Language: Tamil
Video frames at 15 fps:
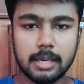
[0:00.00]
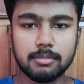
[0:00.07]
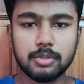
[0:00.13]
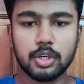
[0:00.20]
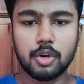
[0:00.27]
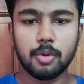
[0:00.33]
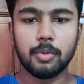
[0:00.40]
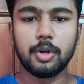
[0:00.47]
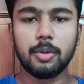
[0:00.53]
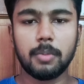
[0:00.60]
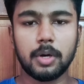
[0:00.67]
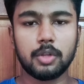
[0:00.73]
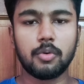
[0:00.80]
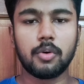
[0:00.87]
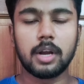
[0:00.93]
எம்சிக்யூ மட்டும்
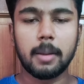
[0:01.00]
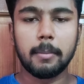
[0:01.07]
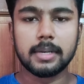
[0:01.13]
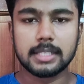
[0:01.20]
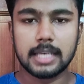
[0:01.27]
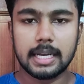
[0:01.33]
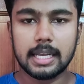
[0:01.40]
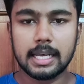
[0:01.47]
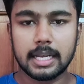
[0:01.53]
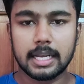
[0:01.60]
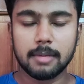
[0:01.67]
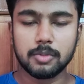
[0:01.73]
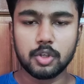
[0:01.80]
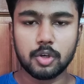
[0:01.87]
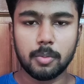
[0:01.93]
பார்த்துக்கோங்க நம்ம சைட்டில் இருக்க
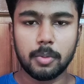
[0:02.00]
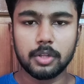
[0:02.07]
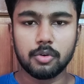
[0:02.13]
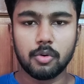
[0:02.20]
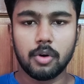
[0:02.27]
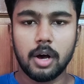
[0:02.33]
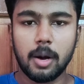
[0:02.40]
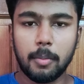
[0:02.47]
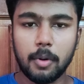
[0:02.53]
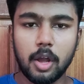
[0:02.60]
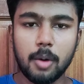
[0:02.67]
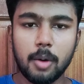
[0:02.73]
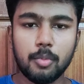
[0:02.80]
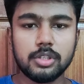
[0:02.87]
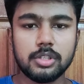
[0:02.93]
எம்சிக்யூ பார்த்துக்கோங்க அப்போ லா
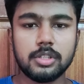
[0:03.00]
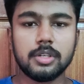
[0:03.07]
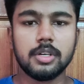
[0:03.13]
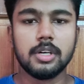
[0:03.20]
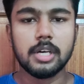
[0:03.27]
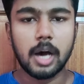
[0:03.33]
முடிஞ்சிருது